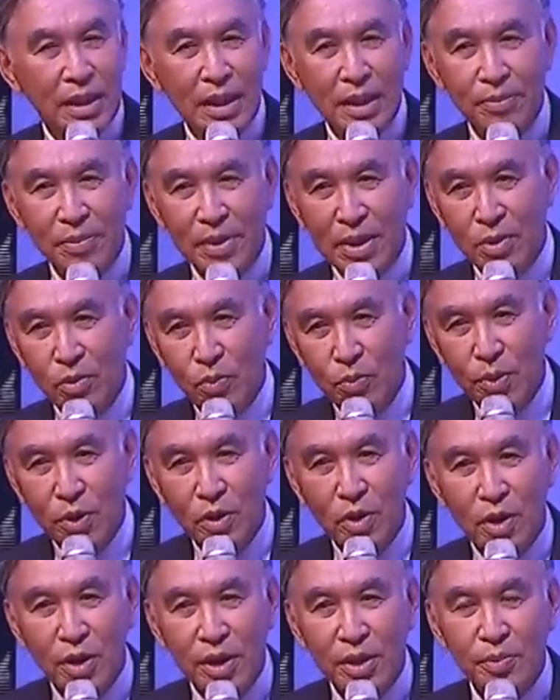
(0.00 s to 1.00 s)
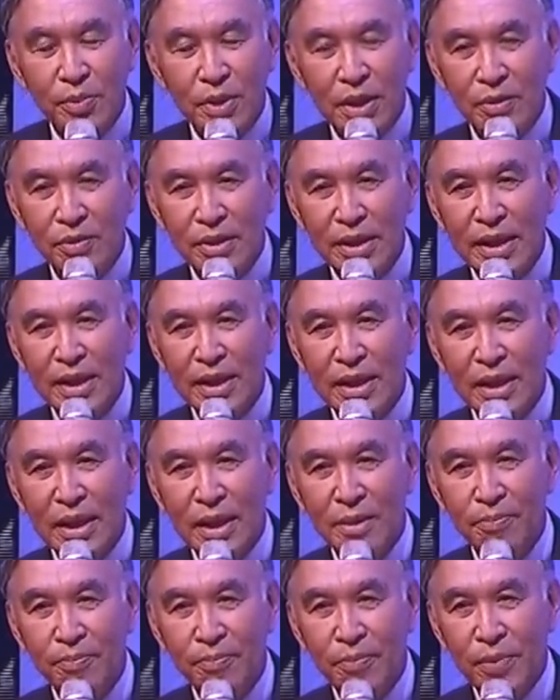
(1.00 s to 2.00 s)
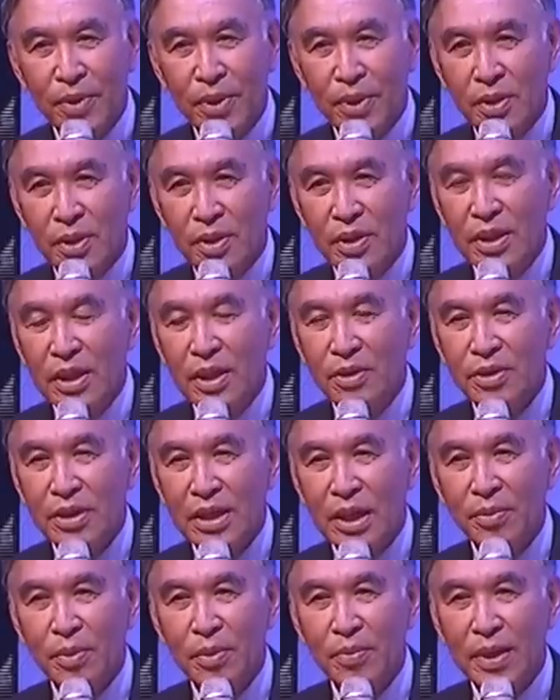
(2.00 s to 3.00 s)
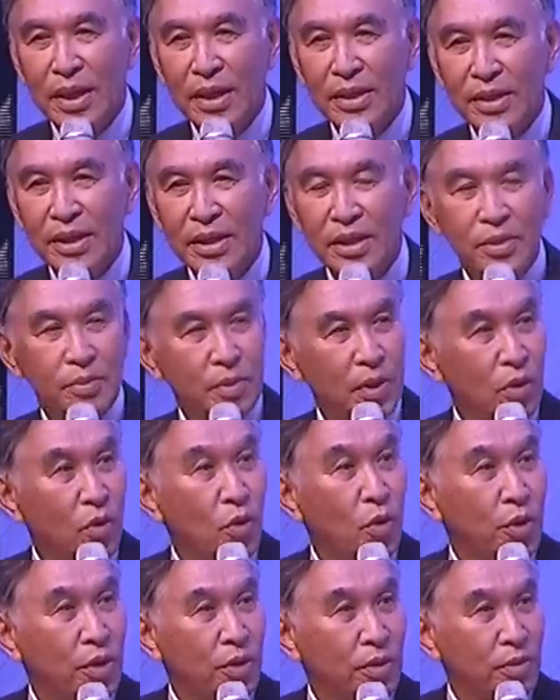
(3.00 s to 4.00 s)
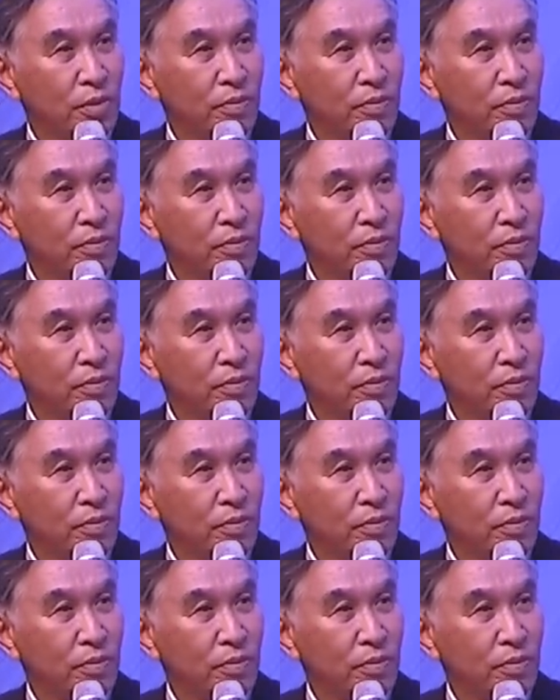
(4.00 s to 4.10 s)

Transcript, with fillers: นะครับแล้วอุปกรณ์เหล่านี้นะครับตอนนี้เราใช้ประมาณ20กว่าคน